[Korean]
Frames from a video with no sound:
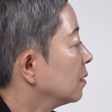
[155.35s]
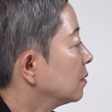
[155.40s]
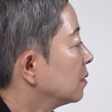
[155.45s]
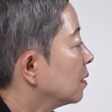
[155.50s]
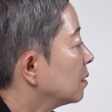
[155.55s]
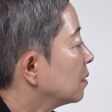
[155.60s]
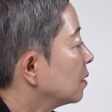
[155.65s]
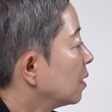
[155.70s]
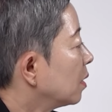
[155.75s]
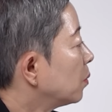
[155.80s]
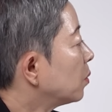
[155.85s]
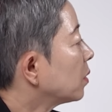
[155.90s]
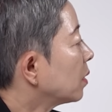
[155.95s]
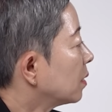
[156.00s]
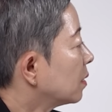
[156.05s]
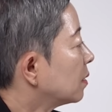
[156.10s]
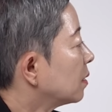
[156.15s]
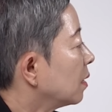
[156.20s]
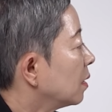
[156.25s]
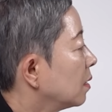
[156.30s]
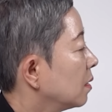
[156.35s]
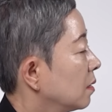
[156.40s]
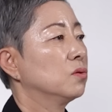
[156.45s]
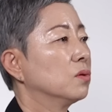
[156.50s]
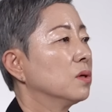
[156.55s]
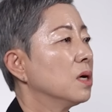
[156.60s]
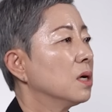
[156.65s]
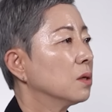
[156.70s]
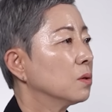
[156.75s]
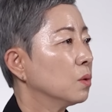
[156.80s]
일단 음. 해보겠다.
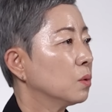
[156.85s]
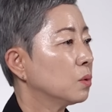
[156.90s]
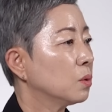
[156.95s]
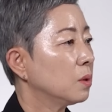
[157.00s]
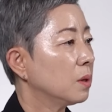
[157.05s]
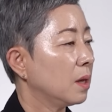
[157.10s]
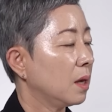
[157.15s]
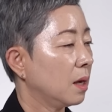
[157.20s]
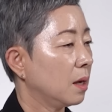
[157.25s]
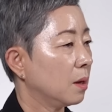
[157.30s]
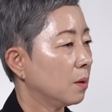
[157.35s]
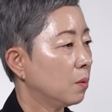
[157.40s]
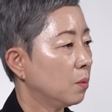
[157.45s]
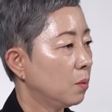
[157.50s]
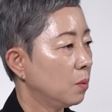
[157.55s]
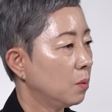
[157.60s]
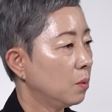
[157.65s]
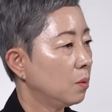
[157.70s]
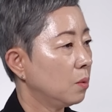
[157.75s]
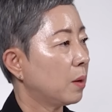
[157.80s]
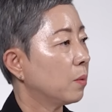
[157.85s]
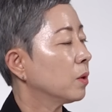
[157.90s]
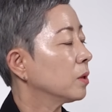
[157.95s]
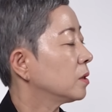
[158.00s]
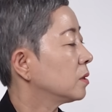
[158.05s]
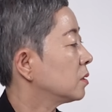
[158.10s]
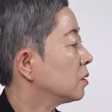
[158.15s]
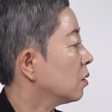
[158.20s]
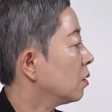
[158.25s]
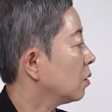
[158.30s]
수강료를 내고
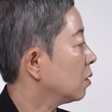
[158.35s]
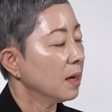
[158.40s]
배웠죠.